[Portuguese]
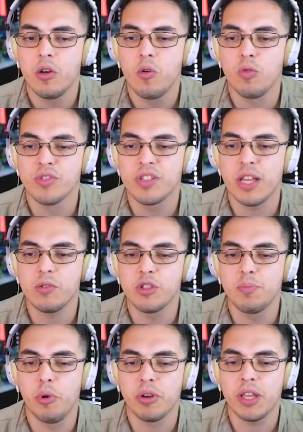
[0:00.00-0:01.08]
conceito
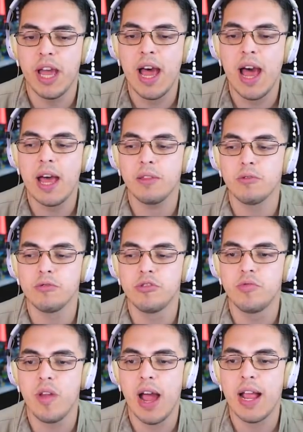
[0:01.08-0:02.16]
desbloqueado,
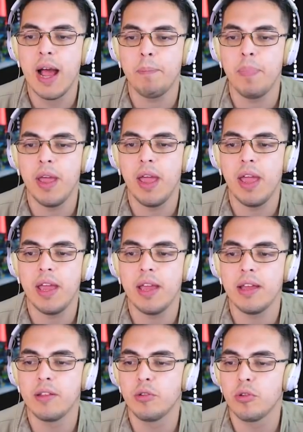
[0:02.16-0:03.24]
HP
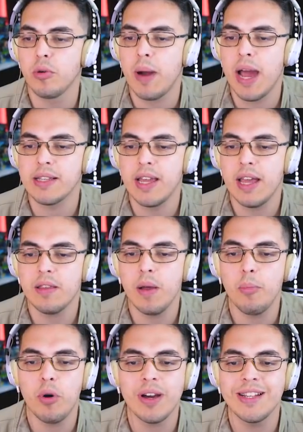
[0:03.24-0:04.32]
e tudo mais, né? Então é
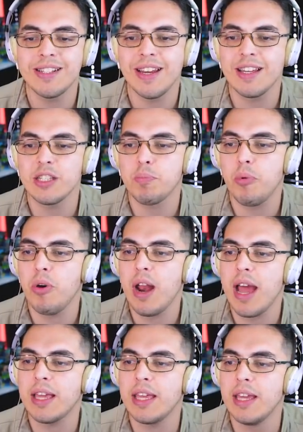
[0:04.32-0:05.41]
bom que a gente tem que
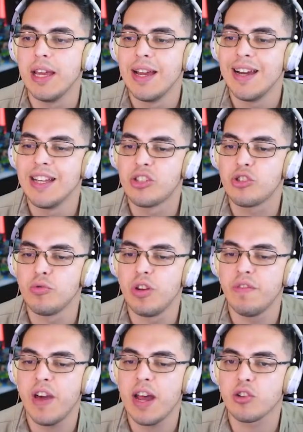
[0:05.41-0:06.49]
explorar aqui este
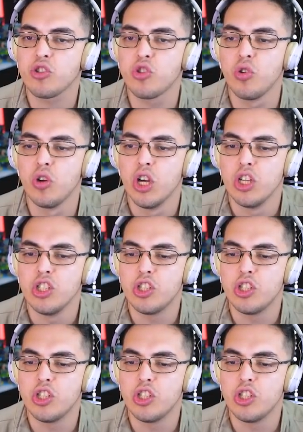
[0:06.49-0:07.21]
universo. estiver